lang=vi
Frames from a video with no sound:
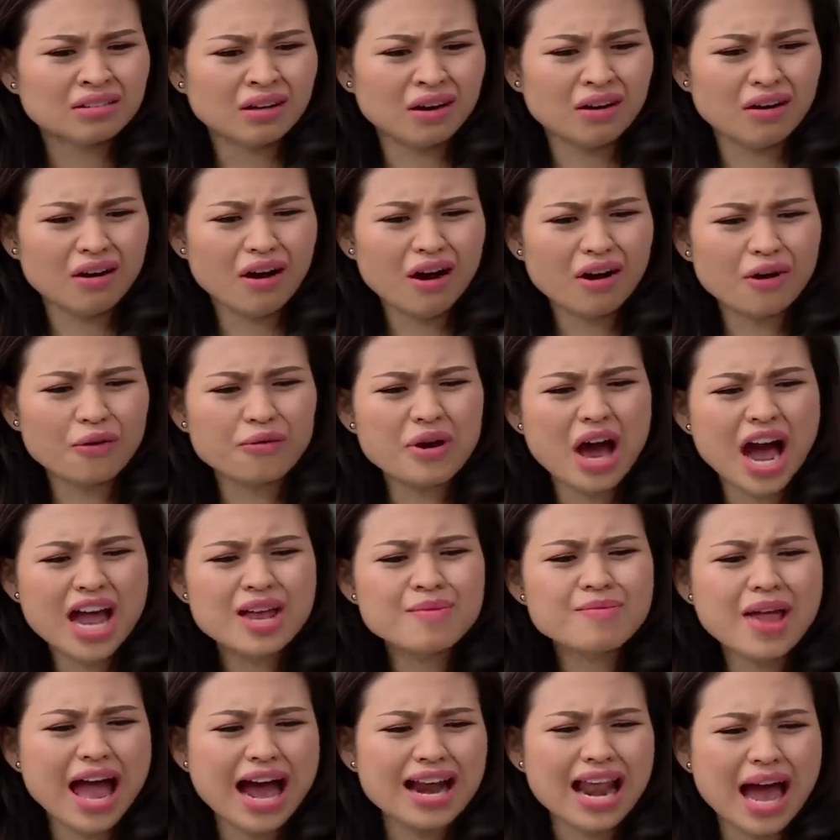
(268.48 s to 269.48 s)
Trời ơi cô để
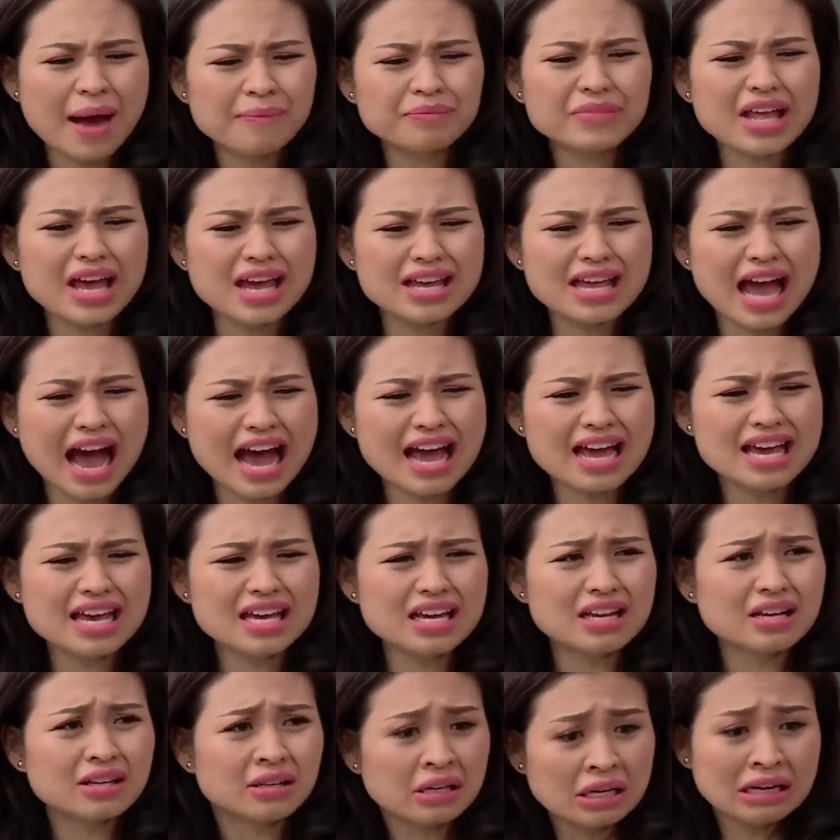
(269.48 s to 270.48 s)
trong nhà làm cái gì
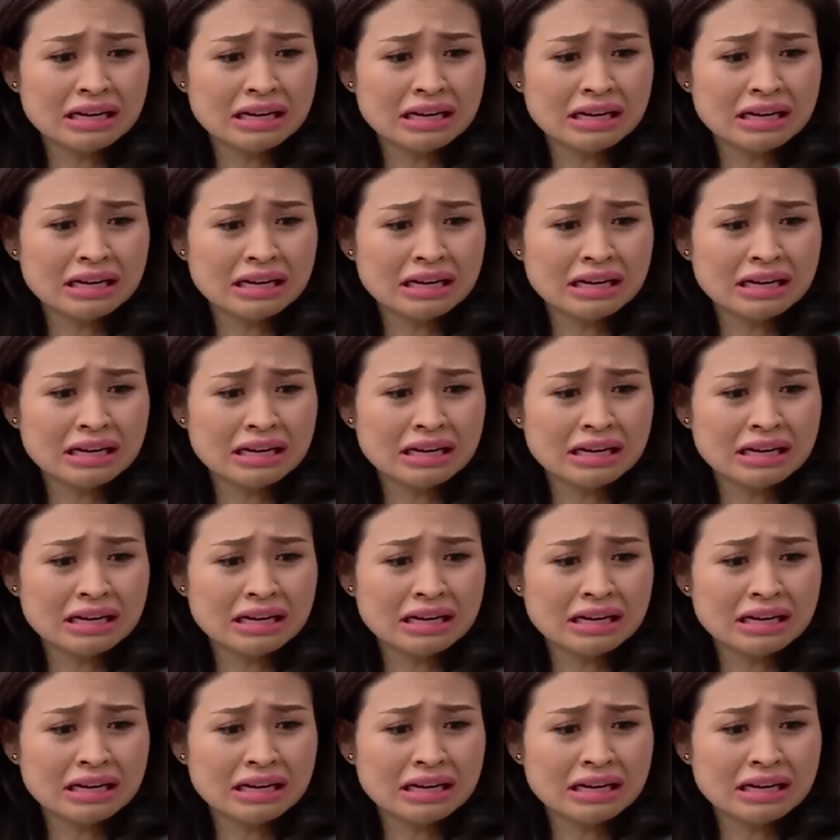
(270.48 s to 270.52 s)
vậy?